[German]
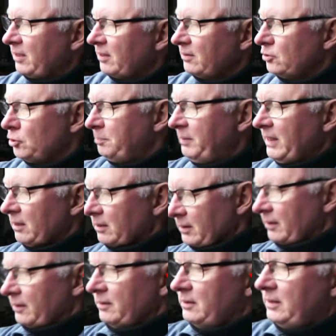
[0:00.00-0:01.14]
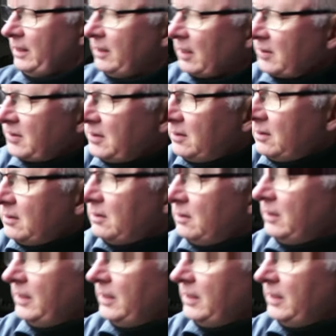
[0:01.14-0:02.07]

Hier sind Spiegel drin, die das äh,